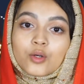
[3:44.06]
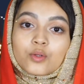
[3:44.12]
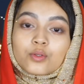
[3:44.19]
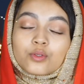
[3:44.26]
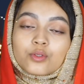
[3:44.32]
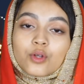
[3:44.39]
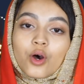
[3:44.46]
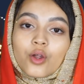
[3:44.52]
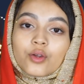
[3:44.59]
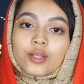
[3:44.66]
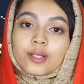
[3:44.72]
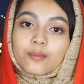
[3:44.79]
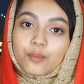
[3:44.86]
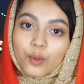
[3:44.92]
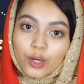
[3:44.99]
কোনো
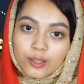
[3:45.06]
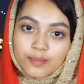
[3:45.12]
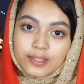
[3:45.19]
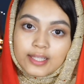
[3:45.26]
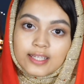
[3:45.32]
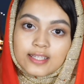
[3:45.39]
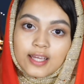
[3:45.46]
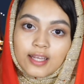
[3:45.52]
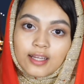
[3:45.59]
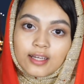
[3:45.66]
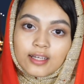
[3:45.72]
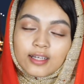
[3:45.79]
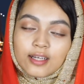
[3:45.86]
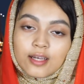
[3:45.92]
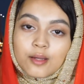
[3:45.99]
ধরনের ভয়ভীতি ছাড়া
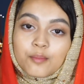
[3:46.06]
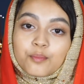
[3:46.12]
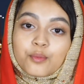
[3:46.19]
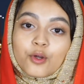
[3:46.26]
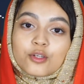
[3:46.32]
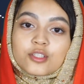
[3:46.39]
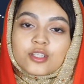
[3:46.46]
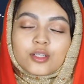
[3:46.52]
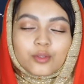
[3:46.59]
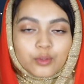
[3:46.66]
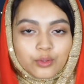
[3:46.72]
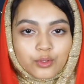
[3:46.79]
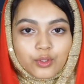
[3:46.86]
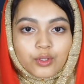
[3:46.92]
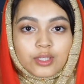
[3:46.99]
প্রশ্নের
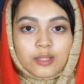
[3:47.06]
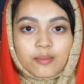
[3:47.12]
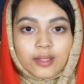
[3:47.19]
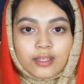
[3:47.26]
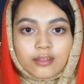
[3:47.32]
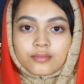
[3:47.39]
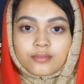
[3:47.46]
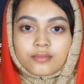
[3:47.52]
উত্তর দিবেন